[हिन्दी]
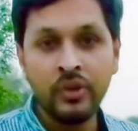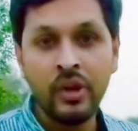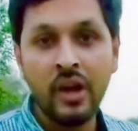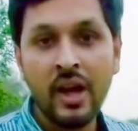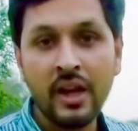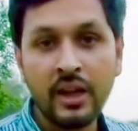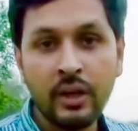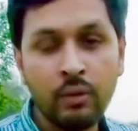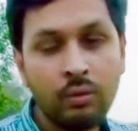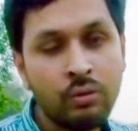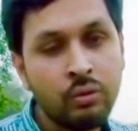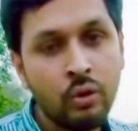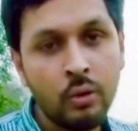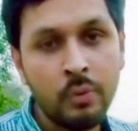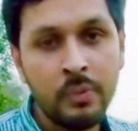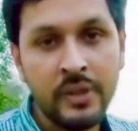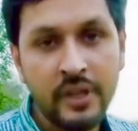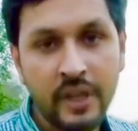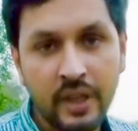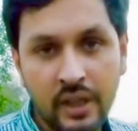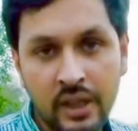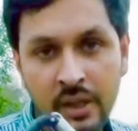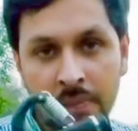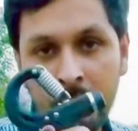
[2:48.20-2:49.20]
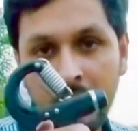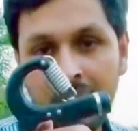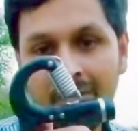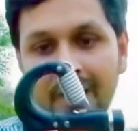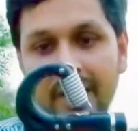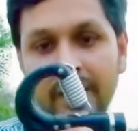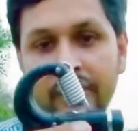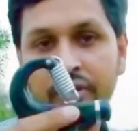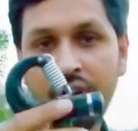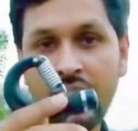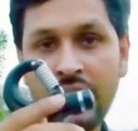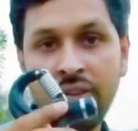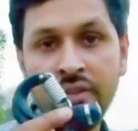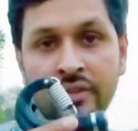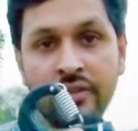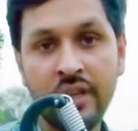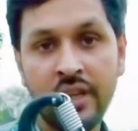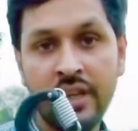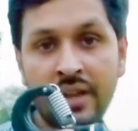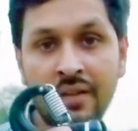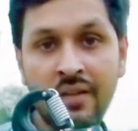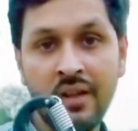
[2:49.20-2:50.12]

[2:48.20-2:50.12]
जाके उसको भी ये क्लिपर वाला चैलेंज